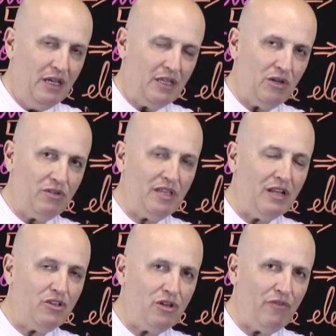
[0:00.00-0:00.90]
Então, se
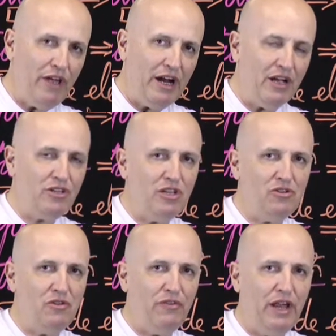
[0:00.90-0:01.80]
eles divergem,
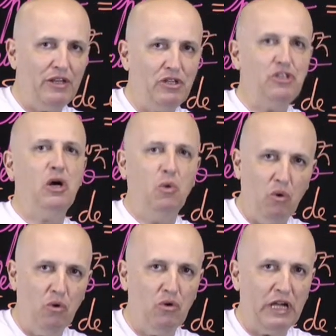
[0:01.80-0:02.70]
divergem de
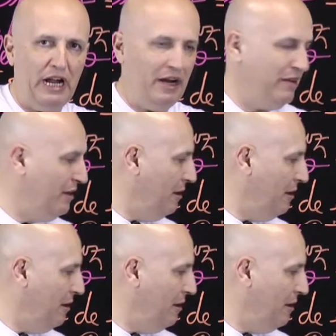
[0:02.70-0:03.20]
algum lugar.